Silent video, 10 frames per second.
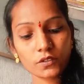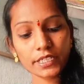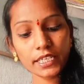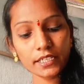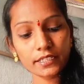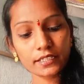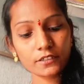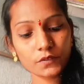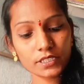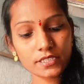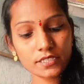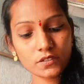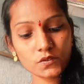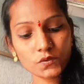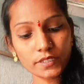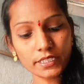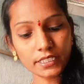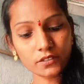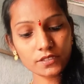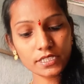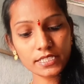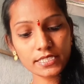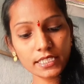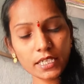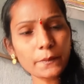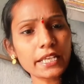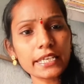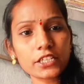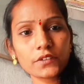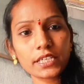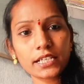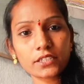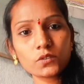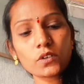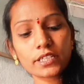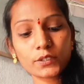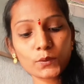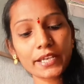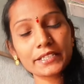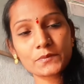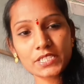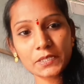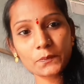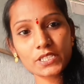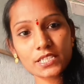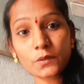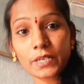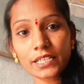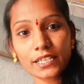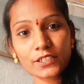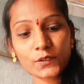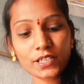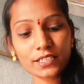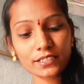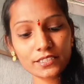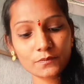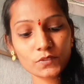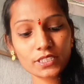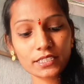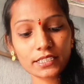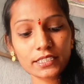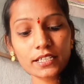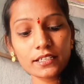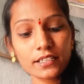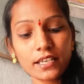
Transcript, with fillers: ఓకే నా ఫస్ట్ జ్యువెలరీ వచ్చేసి మరీ ఎక్కువ ఏం కాదు ఒక టూ ఐటమ్స్ తెప్పించాను మరీ ఎన్నో అన్నట్టు చెప్తున్నాను కదా